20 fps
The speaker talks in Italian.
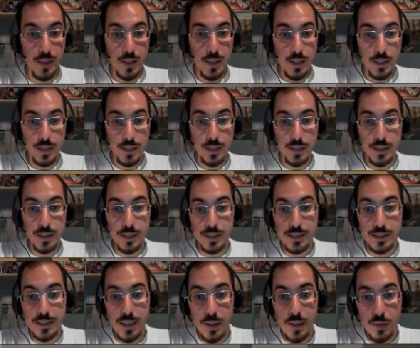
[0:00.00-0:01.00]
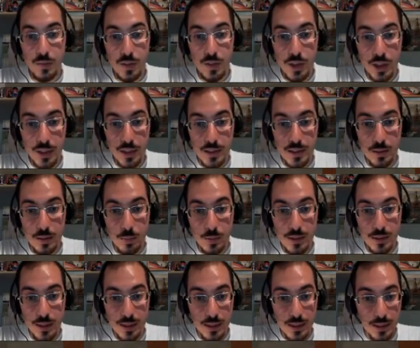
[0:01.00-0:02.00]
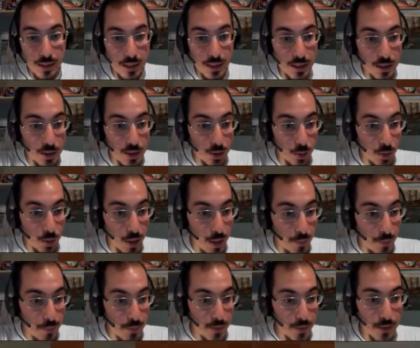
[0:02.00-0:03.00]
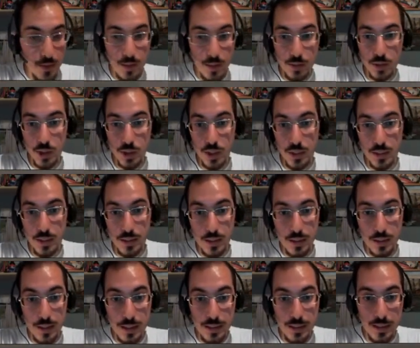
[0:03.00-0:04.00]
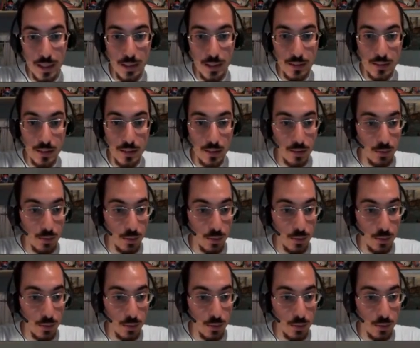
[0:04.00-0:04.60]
Eh, se lo facessi in quest'altra direzione non c'è niente interessante,